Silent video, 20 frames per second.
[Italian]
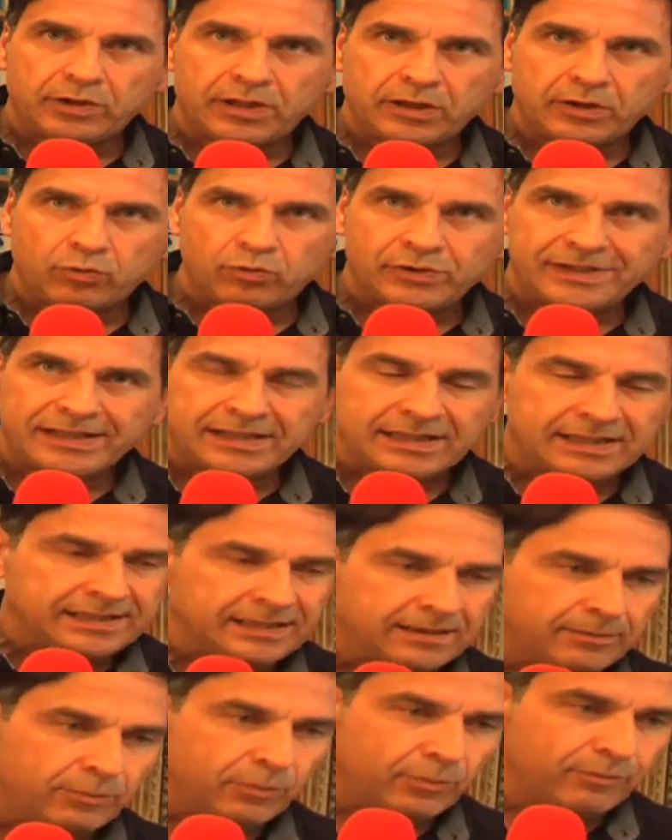la Russia
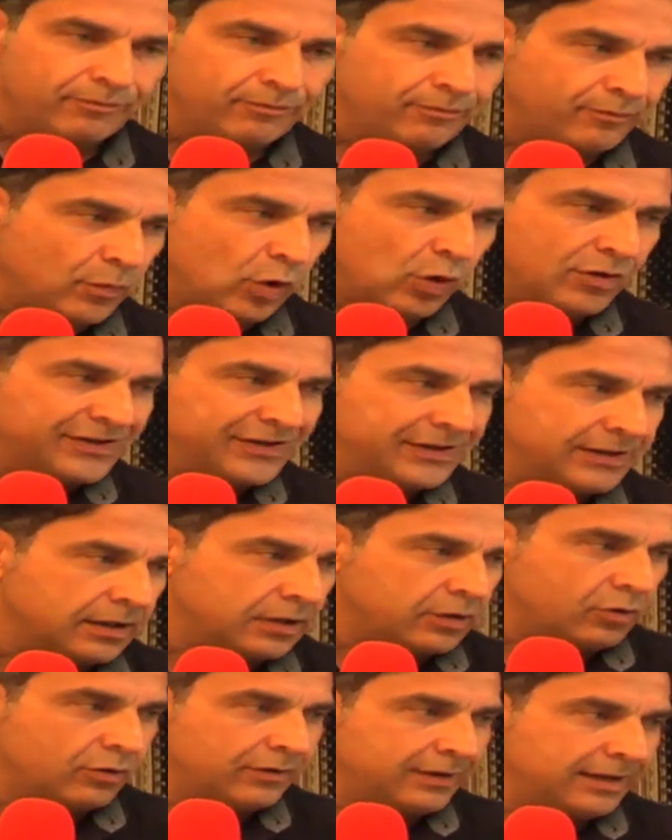si è
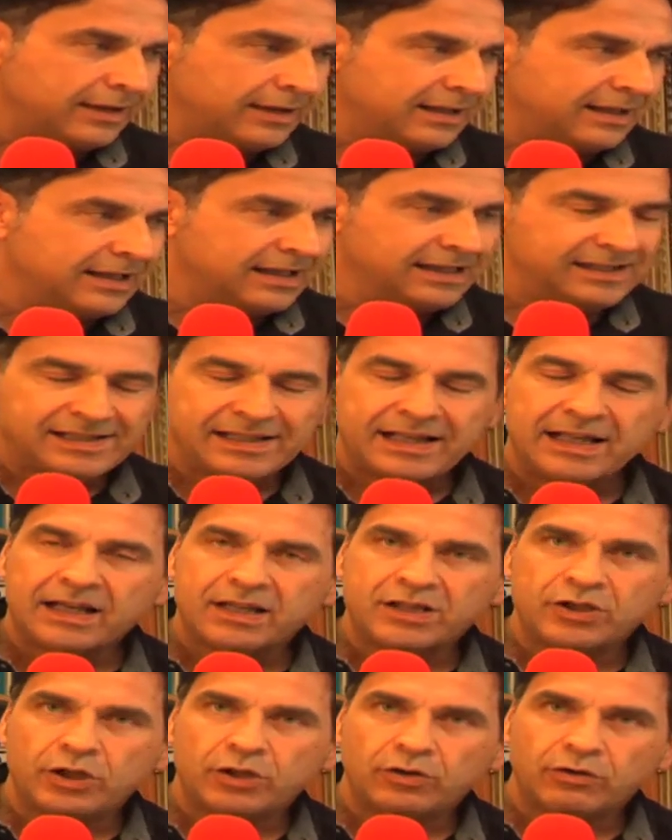mossa con eh,
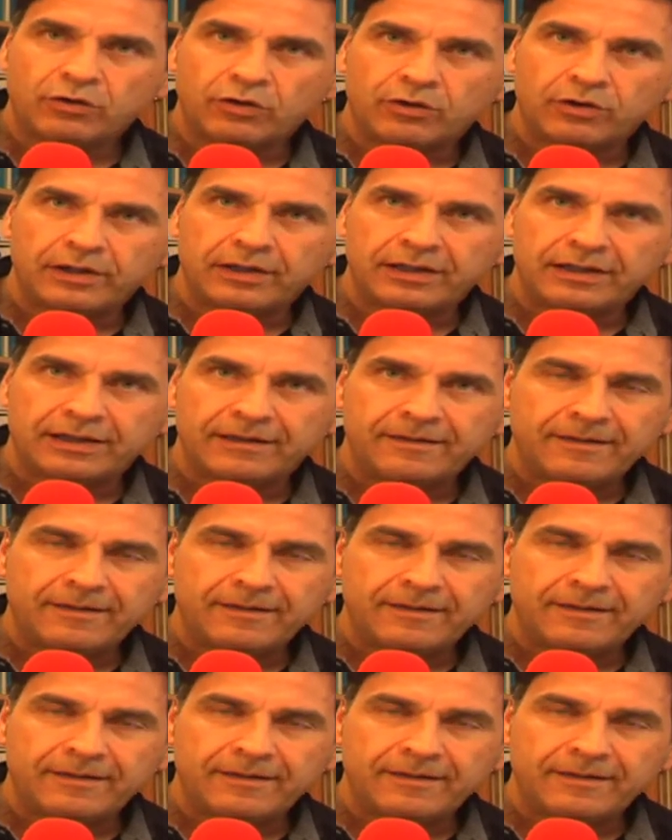l'esercito, con